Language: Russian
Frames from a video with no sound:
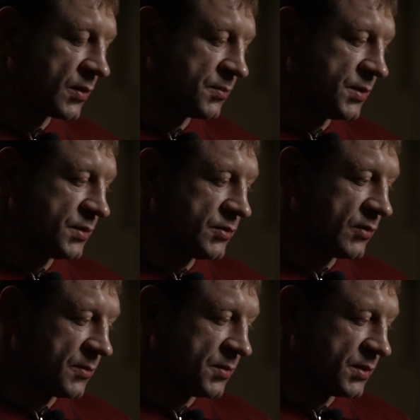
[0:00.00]
объясню,
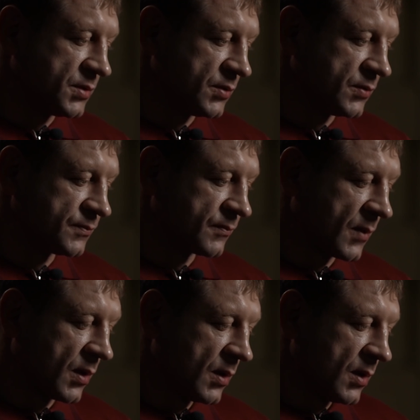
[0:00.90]
объясню.
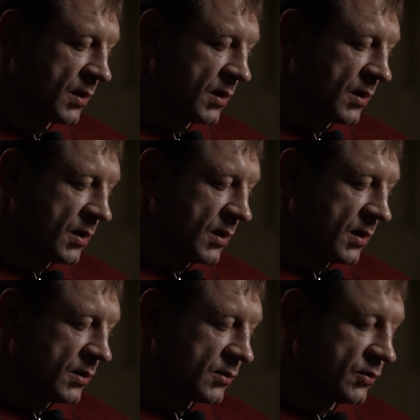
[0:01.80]

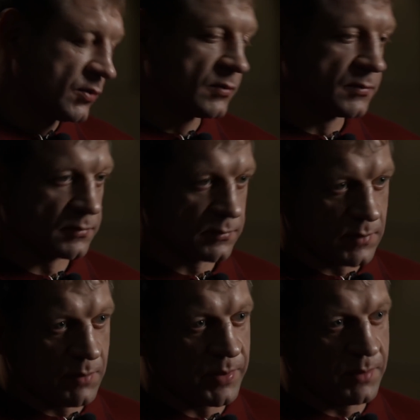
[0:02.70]
Ну,
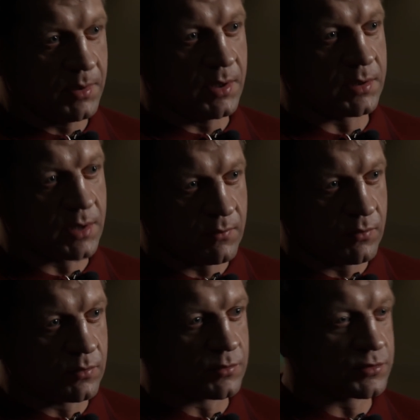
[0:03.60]
на примере того, вот,